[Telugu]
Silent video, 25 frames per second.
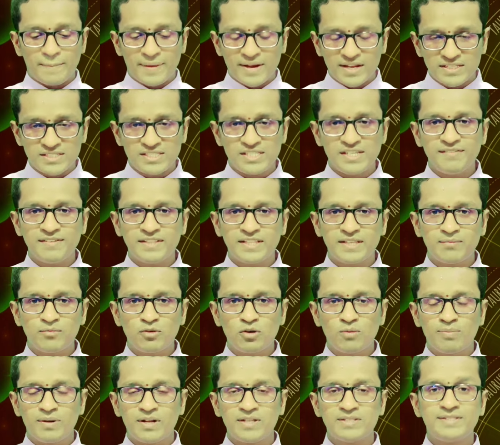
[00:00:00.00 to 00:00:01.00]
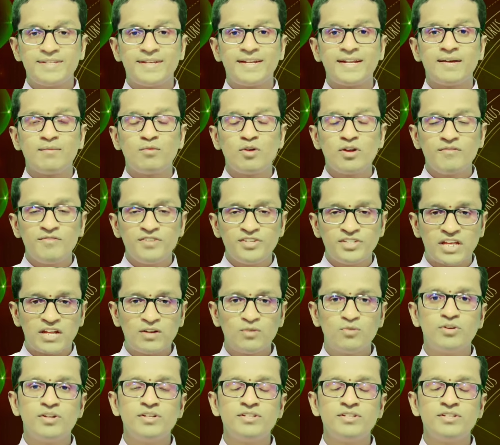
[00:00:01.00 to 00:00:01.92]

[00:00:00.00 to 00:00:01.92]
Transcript: మన జీవితం లోపల జరగబోయే విషయాల